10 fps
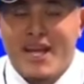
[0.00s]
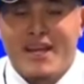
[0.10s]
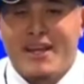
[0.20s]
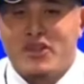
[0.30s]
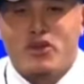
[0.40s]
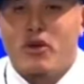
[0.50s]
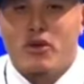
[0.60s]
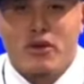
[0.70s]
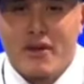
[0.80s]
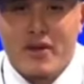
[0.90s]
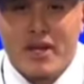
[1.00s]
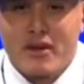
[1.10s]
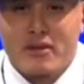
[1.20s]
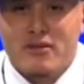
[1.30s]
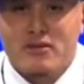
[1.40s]
que, todo en la vida.
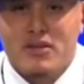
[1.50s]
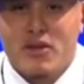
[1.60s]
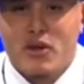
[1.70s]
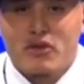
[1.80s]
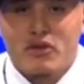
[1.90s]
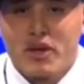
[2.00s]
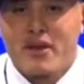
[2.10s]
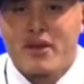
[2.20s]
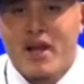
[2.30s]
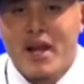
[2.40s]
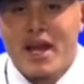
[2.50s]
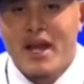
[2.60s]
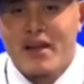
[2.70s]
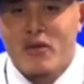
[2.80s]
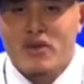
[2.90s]
O sea, cuando tú puedes ayudar a
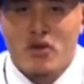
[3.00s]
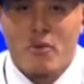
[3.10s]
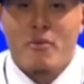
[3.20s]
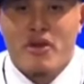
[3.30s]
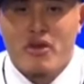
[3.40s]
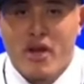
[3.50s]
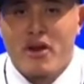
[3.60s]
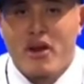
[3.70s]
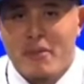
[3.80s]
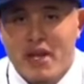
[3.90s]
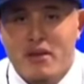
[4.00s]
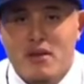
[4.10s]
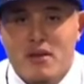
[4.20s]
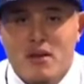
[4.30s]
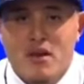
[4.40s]
alguien como me ayudaron a mí,
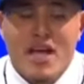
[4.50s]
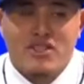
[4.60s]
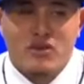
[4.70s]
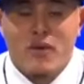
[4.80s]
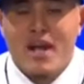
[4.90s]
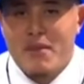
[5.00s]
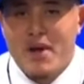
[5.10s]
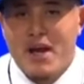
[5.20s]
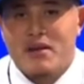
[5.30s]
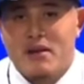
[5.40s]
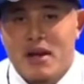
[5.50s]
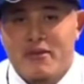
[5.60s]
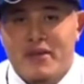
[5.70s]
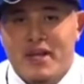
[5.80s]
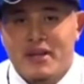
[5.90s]
eso vale más
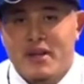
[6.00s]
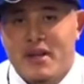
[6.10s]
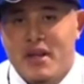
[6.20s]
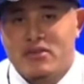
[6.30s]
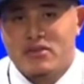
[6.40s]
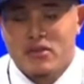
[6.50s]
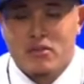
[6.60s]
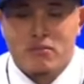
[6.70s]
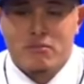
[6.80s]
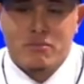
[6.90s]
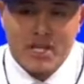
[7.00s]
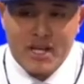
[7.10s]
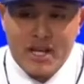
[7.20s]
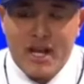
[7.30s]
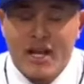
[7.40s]
al final del día. So,
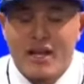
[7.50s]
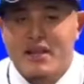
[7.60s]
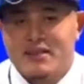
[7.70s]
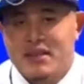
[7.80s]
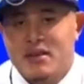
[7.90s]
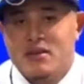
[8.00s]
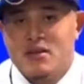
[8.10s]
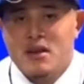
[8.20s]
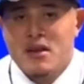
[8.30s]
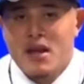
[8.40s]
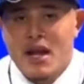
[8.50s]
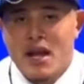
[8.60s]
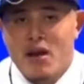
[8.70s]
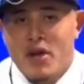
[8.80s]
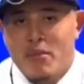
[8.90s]
tener a alguien así
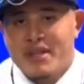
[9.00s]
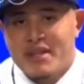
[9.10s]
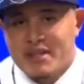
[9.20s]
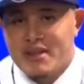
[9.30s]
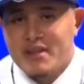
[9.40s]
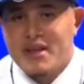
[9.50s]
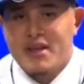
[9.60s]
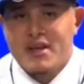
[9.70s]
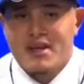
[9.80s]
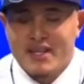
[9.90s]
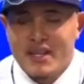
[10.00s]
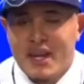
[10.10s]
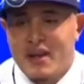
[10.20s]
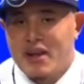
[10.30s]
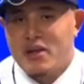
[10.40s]
al lado mío para tratar de
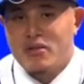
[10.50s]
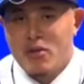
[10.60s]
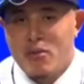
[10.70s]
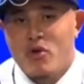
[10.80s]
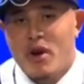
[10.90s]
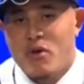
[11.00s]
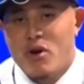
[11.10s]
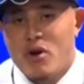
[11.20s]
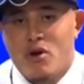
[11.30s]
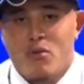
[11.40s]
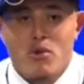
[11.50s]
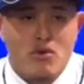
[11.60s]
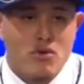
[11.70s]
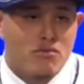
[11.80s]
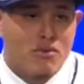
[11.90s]
enseñarle cómo jugar el juego,
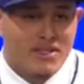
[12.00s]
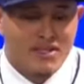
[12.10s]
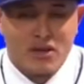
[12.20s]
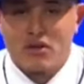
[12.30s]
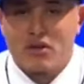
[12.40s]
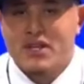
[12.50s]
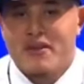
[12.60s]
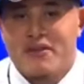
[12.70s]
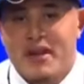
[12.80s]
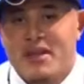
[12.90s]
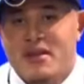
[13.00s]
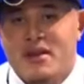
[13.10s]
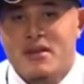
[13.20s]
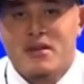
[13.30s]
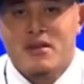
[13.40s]
cómo hacer cosas
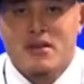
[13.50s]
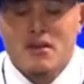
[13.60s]
diferentes,